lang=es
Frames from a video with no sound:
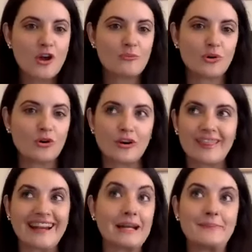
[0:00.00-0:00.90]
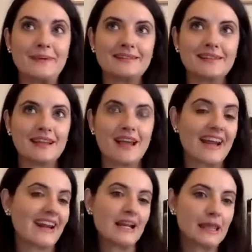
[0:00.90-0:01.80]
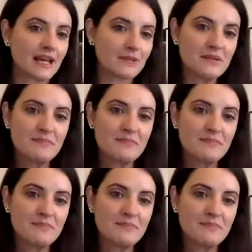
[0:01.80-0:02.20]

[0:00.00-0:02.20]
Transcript: por de repente analizar mi